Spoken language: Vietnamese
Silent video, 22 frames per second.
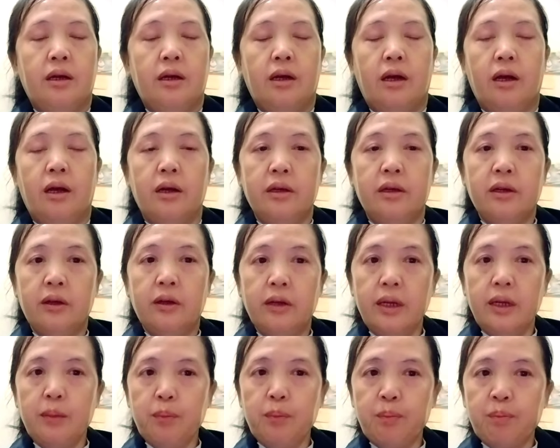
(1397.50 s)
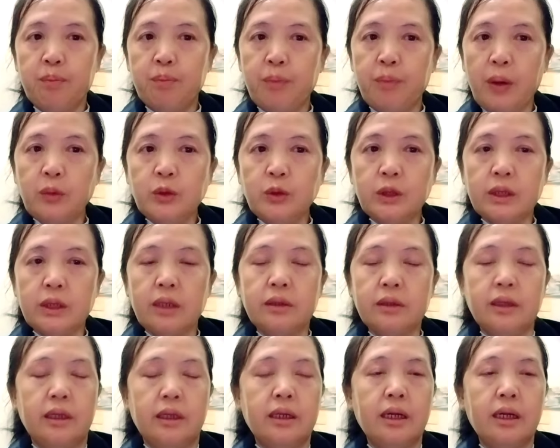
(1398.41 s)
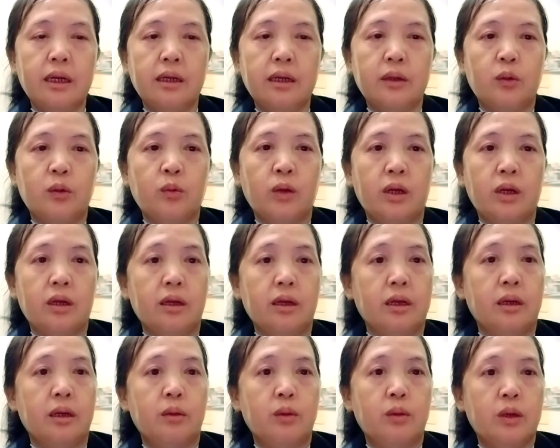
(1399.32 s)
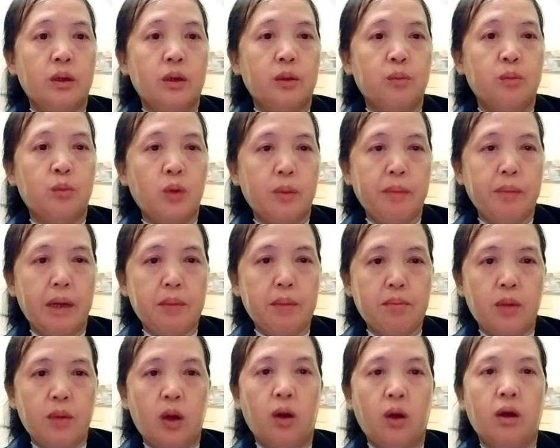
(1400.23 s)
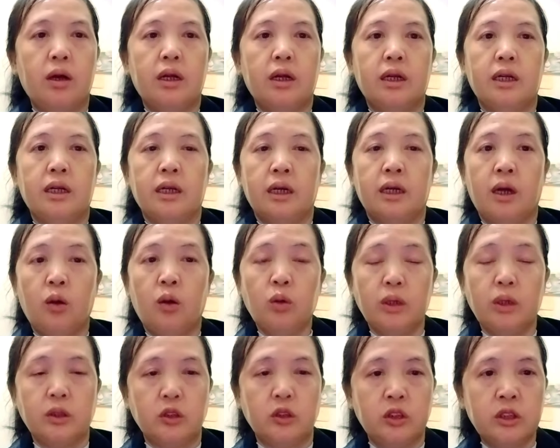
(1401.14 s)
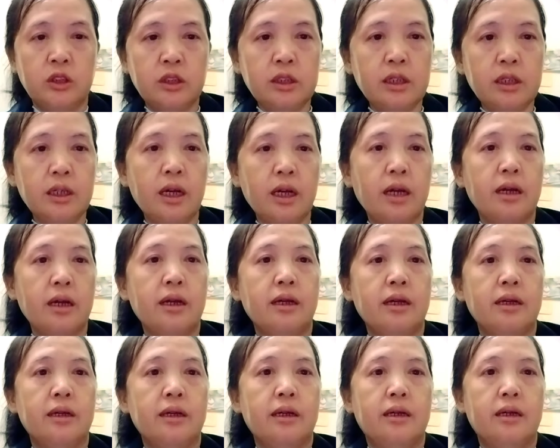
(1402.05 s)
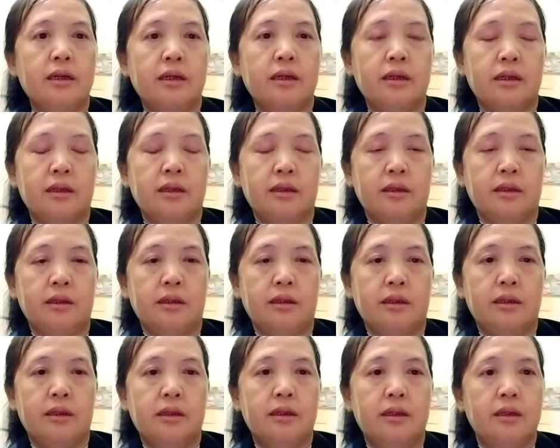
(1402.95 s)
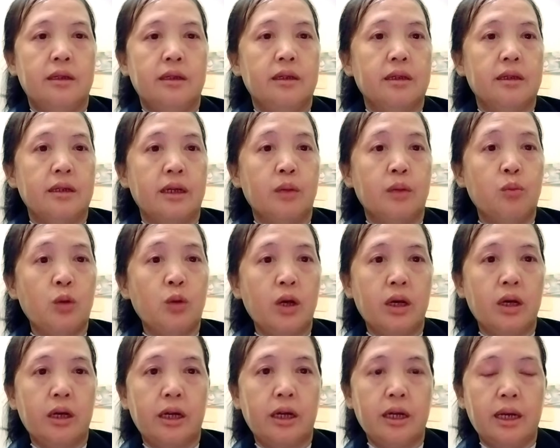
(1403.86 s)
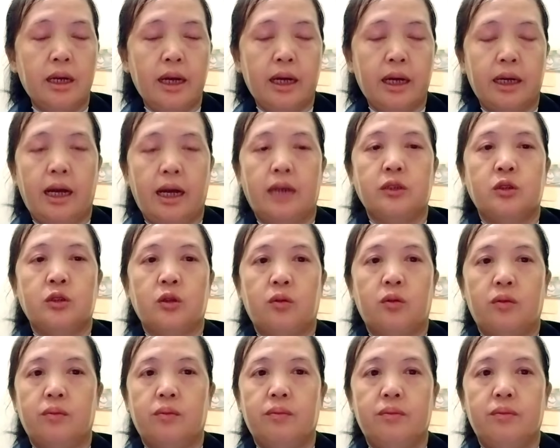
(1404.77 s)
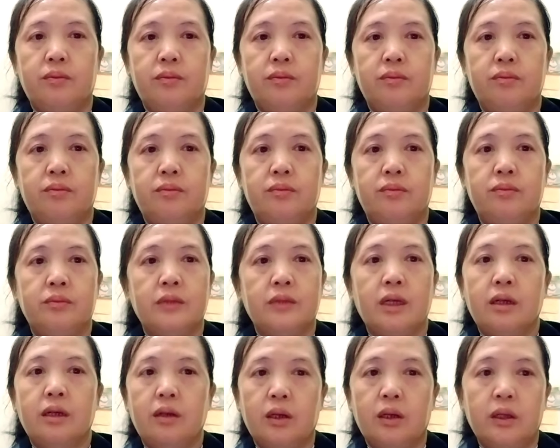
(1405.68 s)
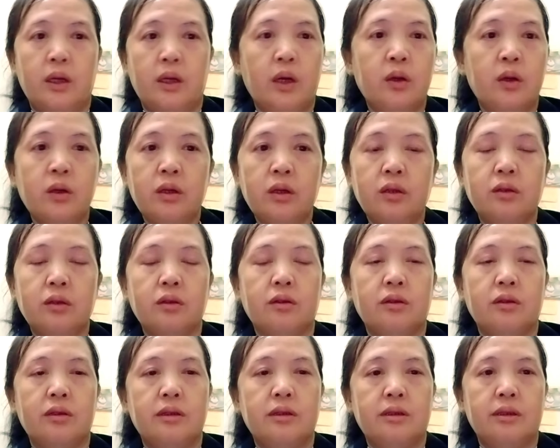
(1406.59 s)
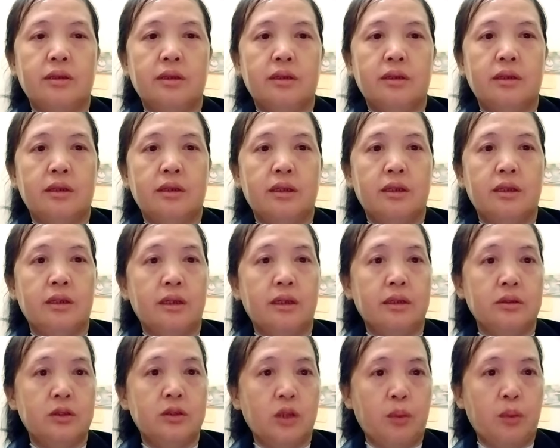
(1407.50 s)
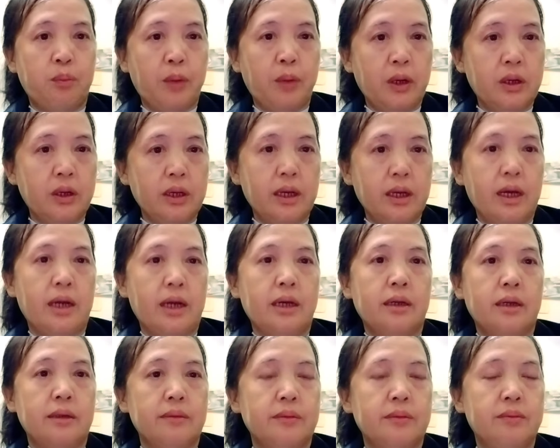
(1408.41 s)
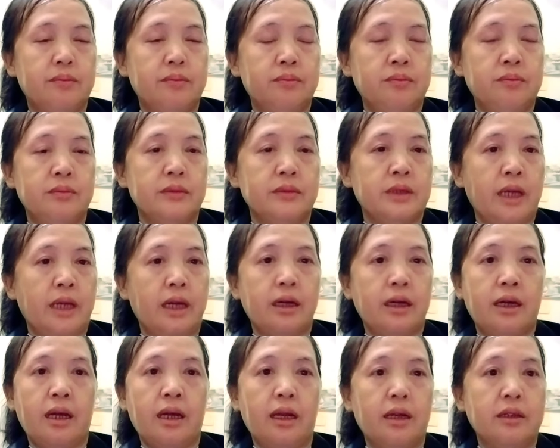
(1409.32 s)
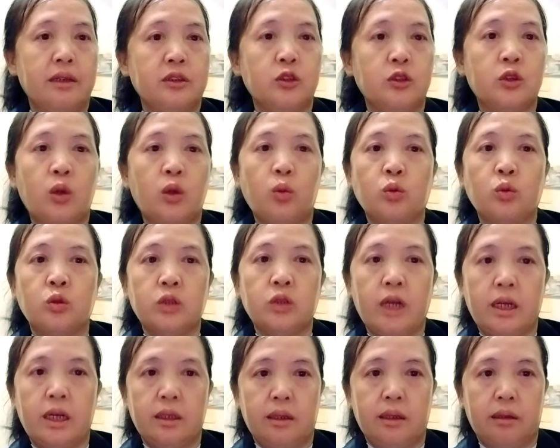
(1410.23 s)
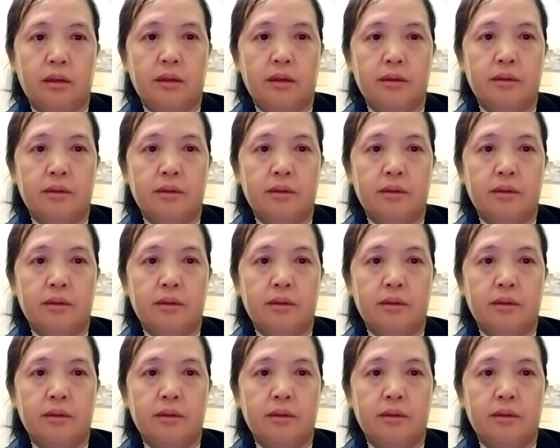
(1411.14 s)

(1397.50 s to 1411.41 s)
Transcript: họ giờ nên bao giờ cho nên và lâu mua măng mỏ là hậu lự xia ờ, là mua la cả rồng no là cho bọn nhẹ thấy kể là rồng chăn đó